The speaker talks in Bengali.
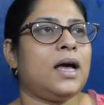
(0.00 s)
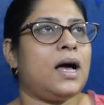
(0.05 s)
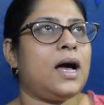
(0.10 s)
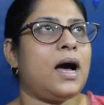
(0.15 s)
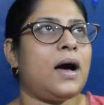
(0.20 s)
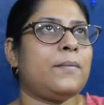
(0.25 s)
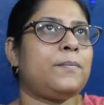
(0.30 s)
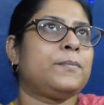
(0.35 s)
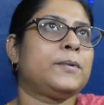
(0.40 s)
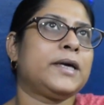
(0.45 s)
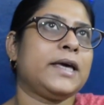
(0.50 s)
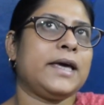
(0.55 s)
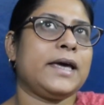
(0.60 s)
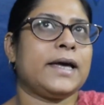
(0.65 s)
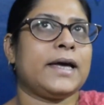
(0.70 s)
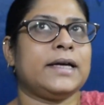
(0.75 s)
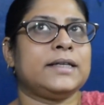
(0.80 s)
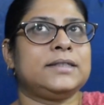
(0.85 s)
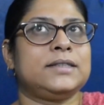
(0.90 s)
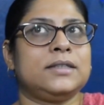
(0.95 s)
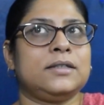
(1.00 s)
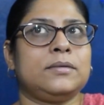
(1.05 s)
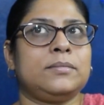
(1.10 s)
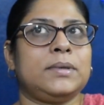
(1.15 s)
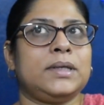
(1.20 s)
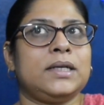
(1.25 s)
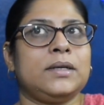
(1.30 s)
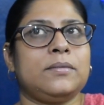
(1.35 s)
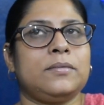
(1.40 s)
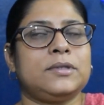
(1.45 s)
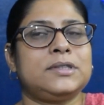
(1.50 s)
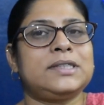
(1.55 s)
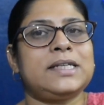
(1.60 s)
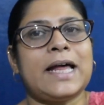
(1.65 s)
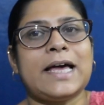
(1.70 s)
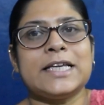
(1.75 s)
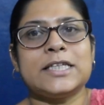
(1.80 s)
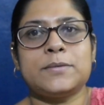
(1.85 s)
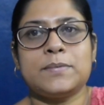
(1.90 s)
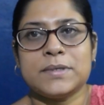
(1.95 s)
হাফ খেয়ে গেছে মানে
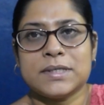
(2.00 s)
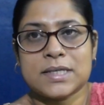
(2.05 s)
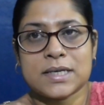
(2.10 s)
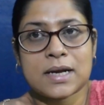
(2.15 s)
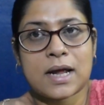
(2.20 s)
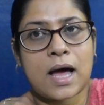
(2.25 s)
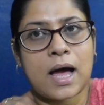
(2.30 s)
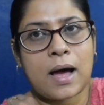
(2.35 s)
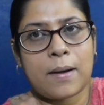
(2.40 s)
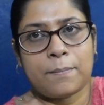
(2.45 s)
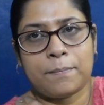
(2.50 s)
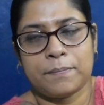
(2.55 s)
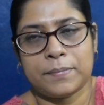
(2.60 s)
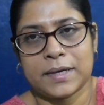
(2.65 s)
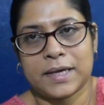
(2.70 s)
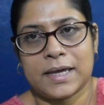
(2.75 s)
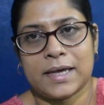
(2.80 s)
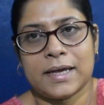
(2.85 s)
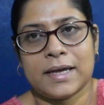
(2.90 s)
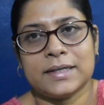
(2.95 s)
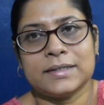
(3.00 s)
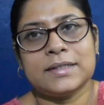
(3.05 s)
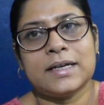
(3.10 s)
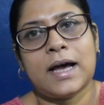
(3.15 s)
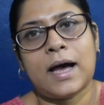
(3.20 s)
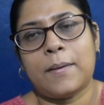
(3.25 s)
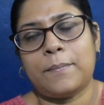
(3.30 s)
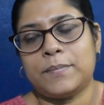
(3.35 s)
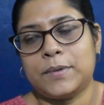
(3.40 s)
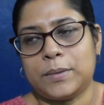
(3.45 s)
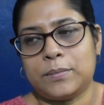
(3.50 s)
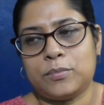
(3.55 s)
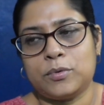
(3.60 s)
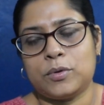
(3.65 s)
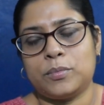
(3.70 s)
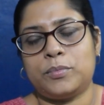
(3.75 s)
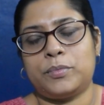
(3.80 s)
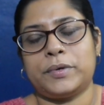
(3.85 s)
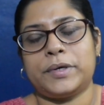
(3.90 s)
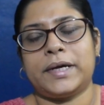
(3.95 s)
স্লাইস পিসের হাফ খেয়ে গেছে হাফটা
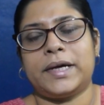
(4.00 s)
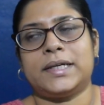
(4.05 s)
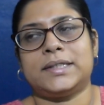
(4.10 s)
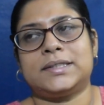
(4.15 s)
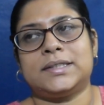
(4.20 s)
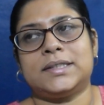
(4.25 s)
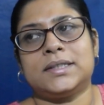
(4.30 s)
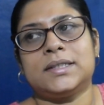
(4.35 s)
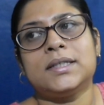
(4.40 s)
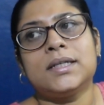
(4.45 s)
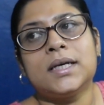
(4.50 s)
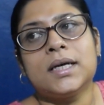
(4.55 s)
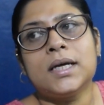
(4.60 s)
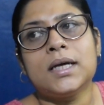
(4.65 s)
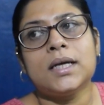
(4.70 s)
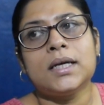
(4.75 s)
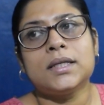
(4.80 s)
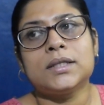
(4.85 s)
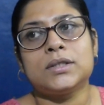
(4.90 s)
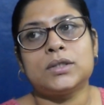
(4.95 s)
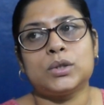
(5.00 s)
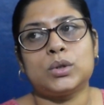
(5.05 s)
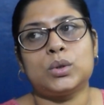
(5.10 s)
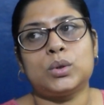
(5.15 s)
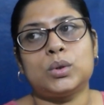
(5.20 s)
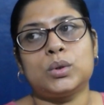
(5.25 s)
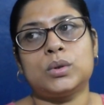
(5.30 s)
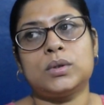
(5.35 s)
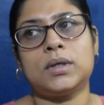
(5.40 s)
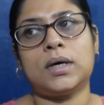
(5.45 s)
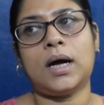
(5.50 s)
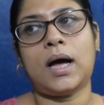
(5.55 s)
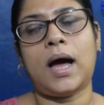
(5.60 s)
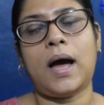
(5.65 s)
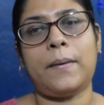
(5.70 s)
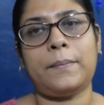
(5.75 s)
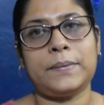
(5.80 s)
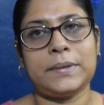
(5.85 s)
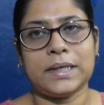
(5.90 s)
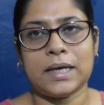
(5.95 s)
পুরো পড়ে আছে তো
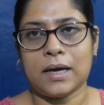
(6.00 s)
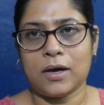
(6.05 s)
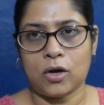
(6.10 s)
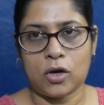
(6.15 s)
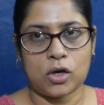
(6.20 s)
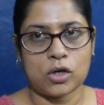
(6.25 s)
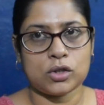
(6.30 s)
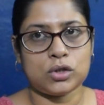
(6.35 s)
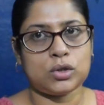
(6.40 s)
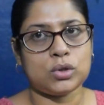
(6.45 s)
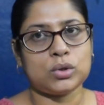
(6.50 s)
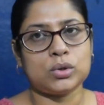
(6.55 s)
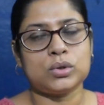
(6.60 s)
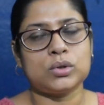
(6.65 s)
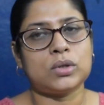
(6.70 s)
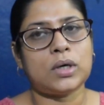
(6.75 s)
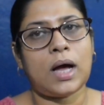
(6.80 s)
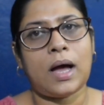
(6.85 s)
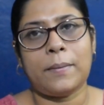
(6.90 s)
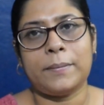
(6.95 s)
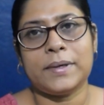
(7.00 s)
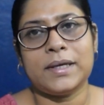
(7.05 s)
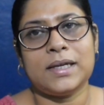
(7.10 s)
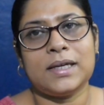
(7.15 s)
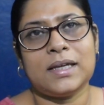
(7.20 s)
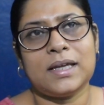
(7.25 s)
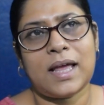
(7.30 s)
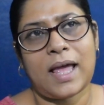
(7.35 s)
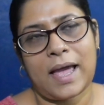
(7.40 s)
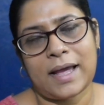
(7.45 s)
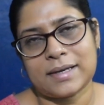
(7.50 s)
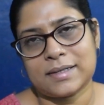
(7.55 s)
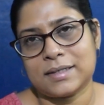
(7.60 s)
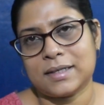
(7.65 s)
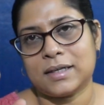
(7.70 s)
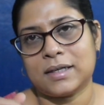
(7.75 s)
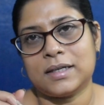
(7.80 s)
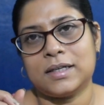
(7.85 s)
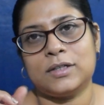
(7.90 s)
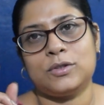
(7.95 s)
হাফটা হয়তো আমি
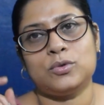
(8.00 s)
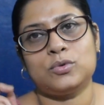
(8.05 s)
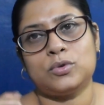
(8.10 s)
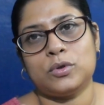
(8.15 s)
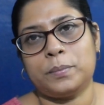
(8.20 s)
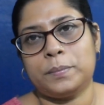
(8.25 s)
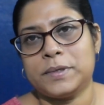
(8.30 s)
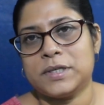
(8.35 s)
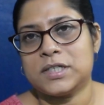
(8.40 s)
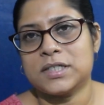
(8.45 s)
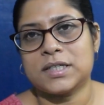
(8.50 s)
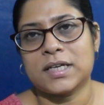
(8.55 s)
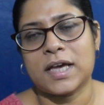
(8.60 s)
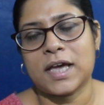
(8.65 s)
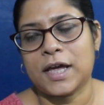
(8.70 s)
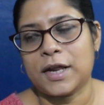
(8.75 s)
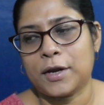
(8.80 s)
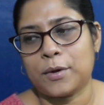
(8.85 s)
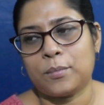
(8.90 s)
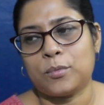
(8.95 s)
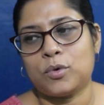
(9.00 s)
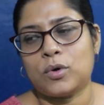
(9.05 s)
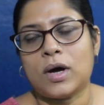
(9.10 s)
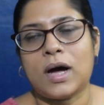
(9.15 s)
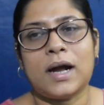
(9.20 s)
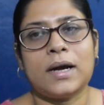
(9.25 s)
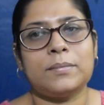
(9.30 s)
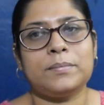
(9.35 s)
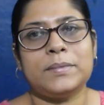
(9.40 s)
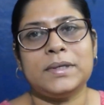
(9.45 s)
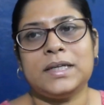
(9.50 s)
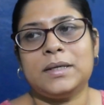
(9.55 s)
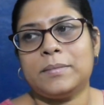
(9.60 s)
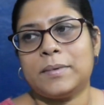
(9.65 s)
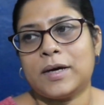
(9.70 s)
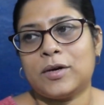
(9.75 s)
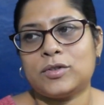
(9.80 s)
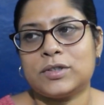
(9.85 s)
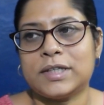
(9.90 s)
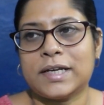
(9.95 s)
একটা কি দুটো পিস খেয়ে নেবো আর
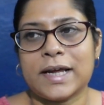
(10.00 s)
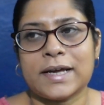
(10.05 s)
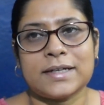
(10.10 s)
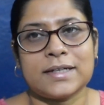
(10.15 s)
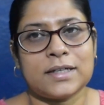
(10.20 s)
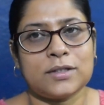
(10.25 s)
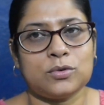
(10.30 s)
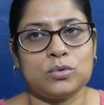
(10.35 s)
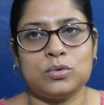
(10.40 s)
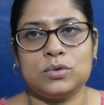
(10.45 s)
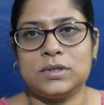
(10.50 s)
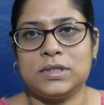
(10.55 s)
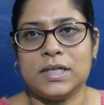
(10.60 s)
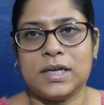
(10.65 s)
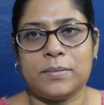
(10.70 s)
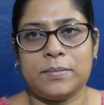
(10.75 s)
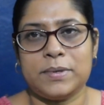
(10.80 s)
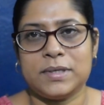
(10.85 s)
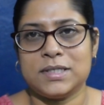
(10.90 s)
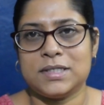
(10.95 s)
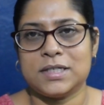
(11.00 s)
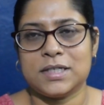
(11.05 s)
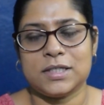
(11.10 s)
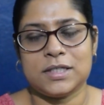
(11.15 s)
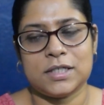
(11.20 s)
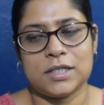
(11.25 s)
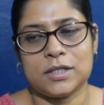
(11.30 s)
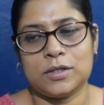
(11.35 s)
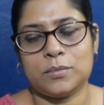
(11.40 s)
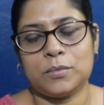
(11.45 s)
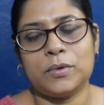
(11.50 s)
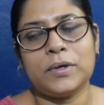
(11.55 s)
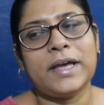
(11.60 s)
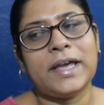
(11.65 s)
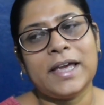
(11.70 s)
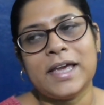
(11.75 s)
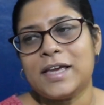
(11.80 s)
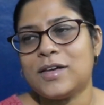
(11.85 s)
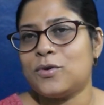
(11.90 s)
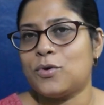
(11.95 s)
মিনিমে ওদের একটা দুধ দিয়ে ভিজিয়ে দিয়ে দেবো
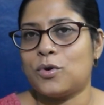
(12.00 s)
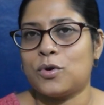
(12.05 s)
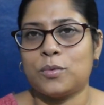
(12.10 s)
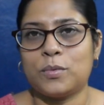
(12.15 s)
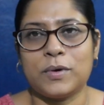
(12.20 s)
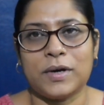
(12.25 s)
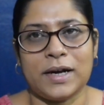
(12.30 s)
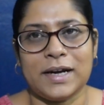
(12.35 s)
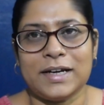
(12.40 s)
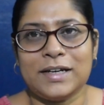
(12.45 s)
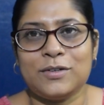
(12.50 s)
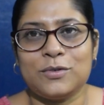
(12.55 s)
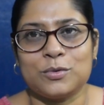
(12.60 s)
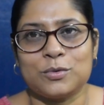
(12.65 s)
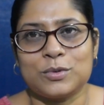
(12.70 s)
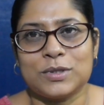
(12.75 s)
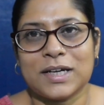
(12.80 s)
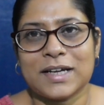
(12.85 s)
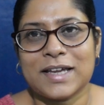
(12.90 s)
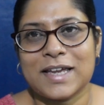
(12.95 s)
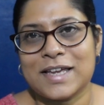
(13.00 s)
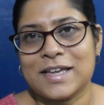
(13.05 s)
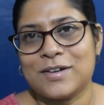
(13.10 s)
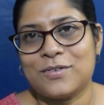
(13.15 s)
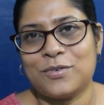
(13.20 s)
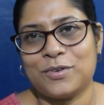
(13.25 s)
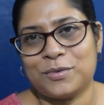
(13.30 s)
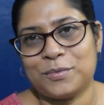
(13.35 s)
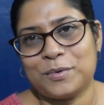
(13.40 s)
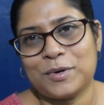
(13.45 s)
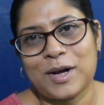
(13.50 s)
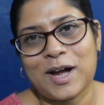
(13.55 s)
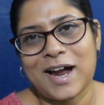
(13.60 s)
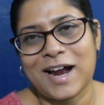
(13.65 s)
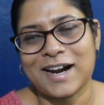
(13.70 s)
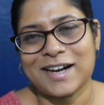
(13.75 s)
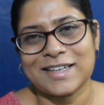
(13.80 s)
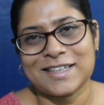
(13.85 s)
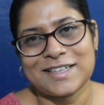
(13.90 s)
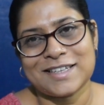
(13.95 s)
এই করবো আর টুকটাক এই করবো
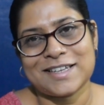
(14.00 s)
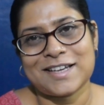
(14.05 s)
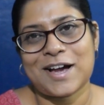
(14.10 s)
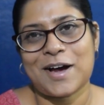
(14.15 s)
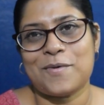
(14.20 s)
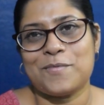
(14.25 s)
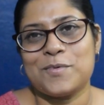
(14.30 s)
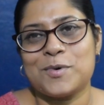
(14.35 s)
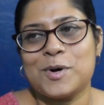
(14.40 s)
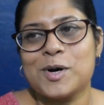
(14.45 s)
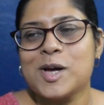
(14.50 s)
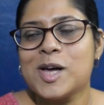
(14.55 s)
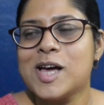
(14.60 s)
আর কি খাবো